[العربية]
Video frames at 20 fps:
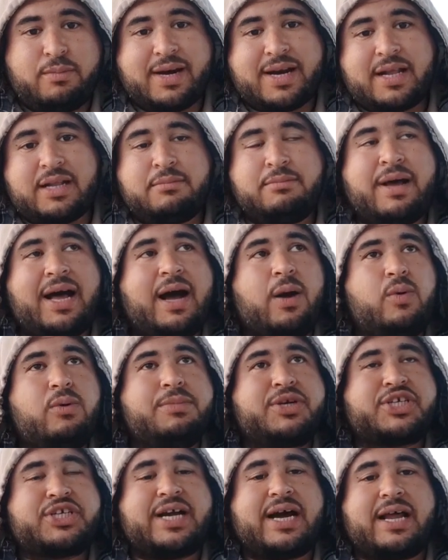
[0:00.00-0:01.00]
مرض معوي
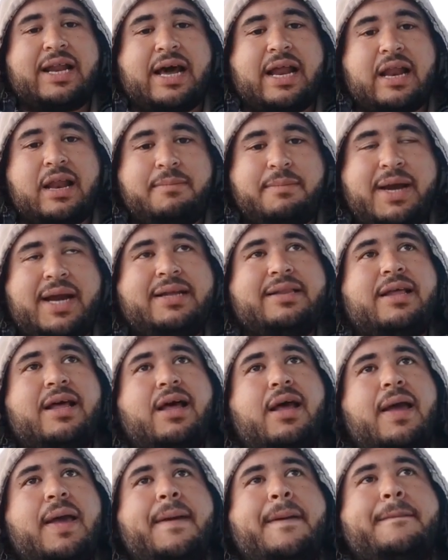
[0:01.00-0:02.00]
بيشتغل على
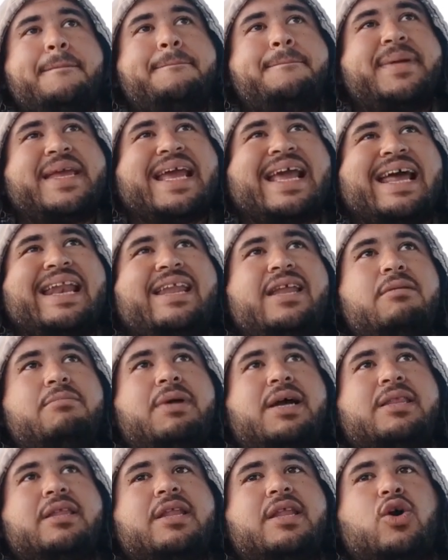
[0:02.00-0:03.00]
المعده بيخلي
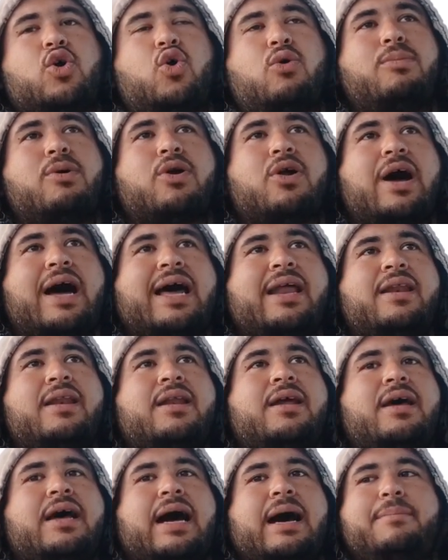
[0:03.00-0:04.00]
المعده دي عباره
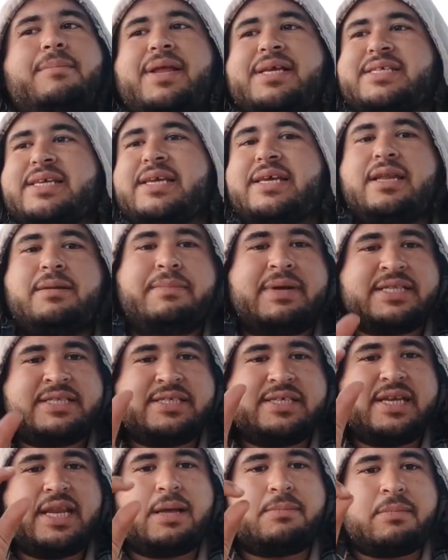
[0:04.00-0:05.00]
عن عامله زي
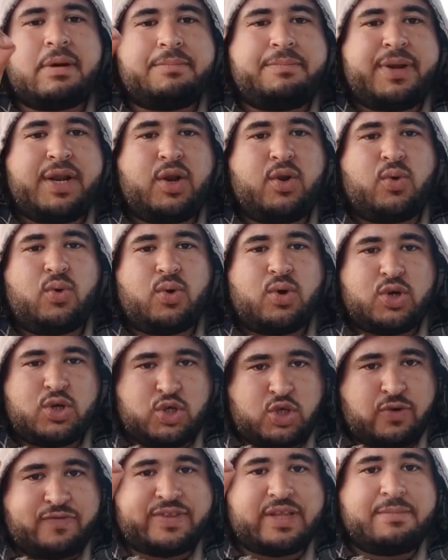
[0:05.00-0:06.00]
المنديل لما تبله
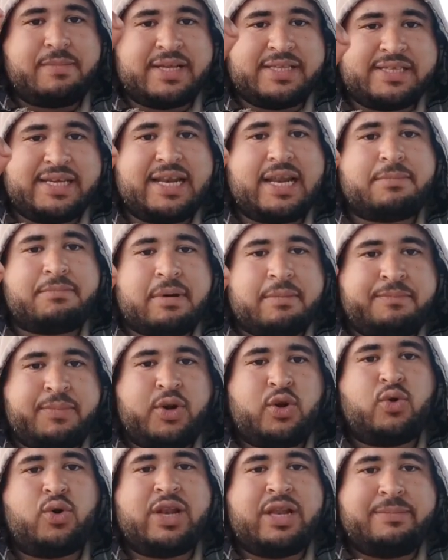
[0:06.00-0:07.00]
شفت المنديل لما
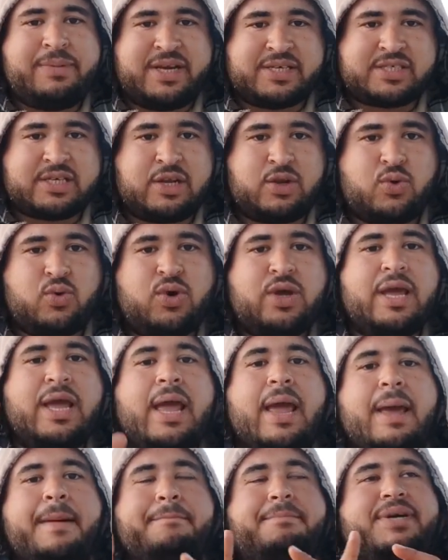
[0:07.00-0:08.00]
تبله ايه اللي بيحصل له
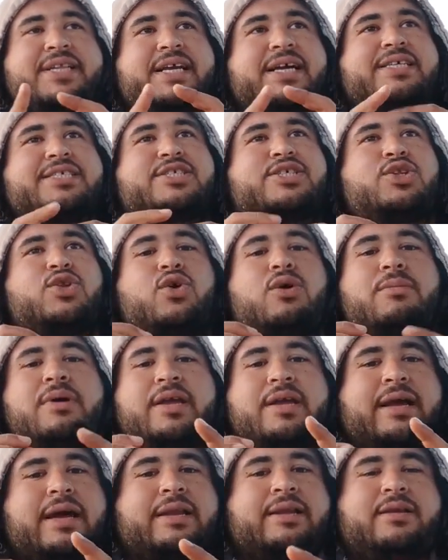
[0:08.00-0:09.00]
بتحس ان هو
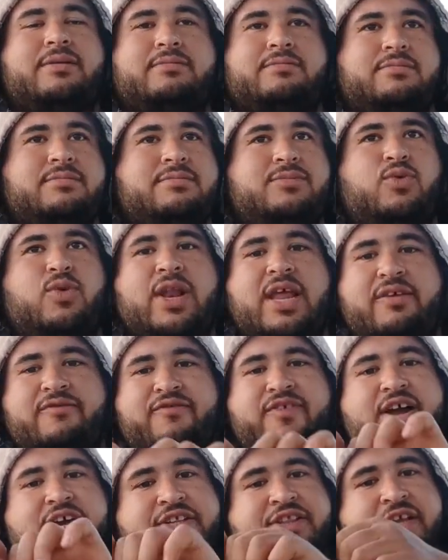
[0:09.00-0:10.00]
يعني ولا
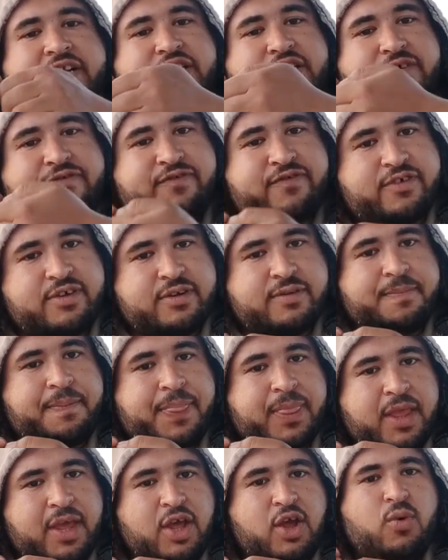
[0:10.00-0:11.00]
ينفع يتنشف
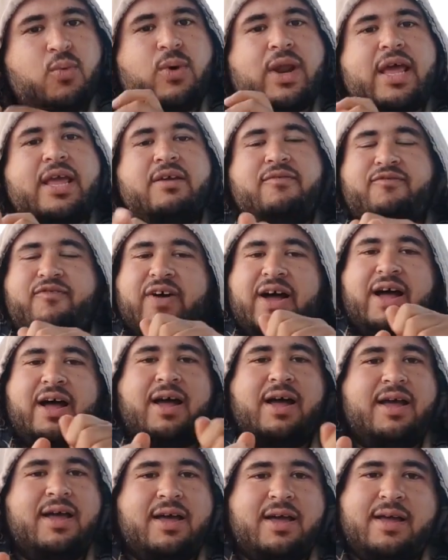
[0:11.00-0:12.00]
ولا ينفع
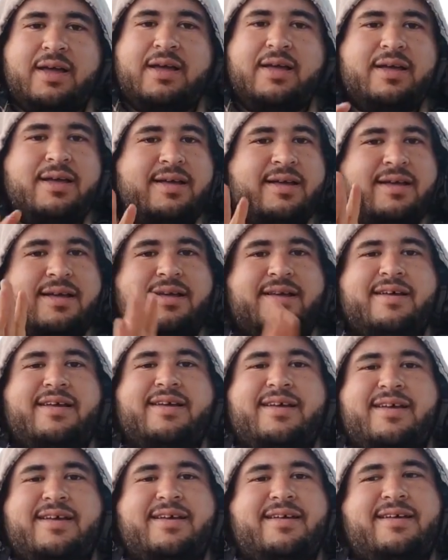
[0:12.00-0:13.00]

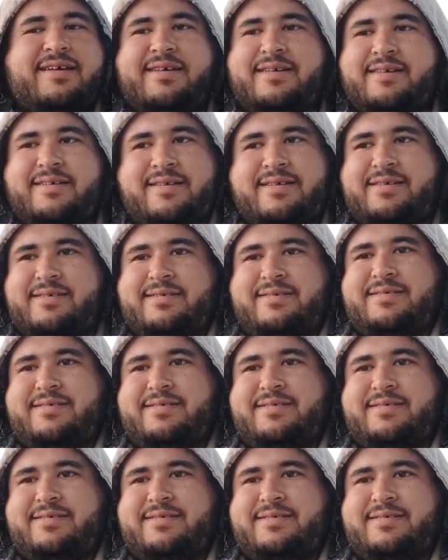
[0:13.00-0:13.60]
آه